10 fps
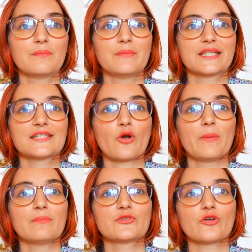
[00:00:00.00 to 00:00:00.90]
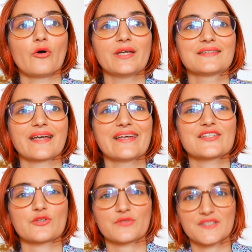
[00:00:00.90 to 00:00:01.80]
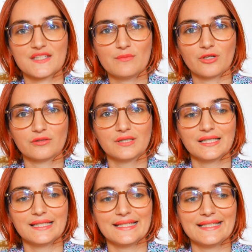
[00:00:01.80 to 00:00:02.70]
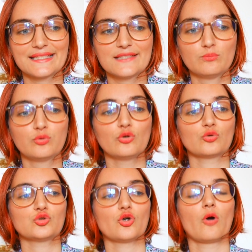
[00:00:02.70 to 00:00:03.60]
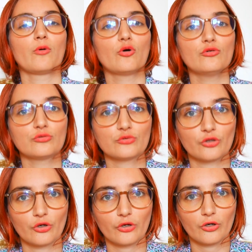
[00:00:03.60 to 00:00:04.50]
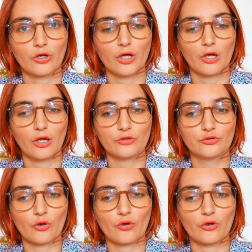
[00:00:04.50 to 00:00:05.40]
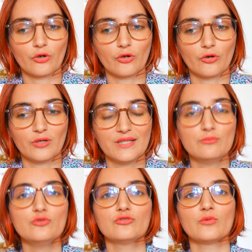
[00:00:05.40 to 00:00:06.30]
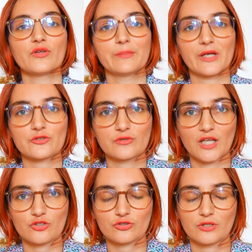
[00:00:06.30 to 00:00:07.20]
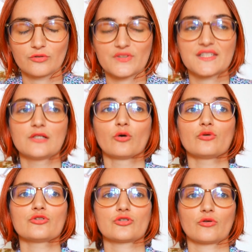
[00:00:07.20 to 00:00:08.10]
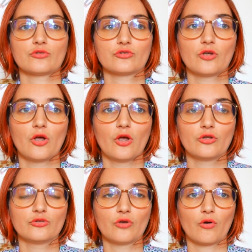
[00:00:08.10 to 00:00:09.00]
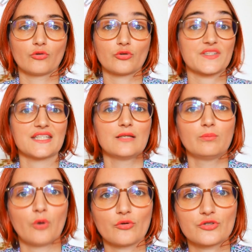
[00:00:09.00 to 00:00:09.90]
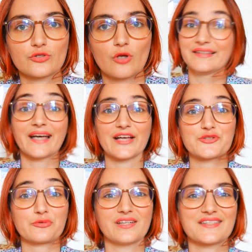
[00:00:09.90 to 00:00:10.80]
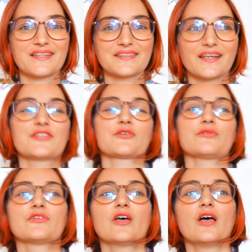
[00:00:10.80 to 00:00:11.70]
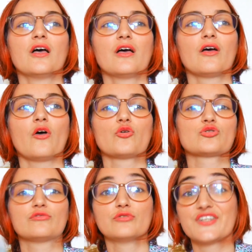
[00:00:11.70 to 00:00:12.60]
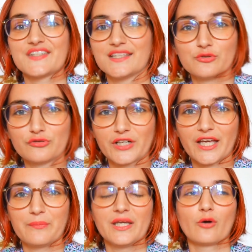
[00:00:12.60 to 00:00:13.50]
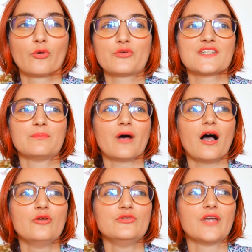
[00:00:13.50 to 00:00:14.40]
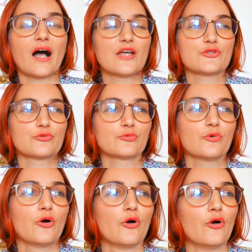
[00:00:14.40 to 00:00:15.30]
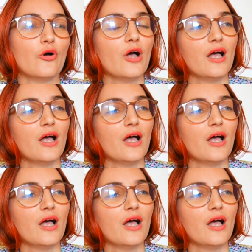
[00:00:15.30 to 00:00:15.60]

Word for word: mais qui en même temps est très sensible et qui plonge en profondeur dans euh, les mouvements des personnages, dans ce qu'ils ressentent, dans ce qu'ils pensent. La narration est assez intéressante. Euh, je vais vous laisser découvrir, mais en gros, c'est pas une narration, euh,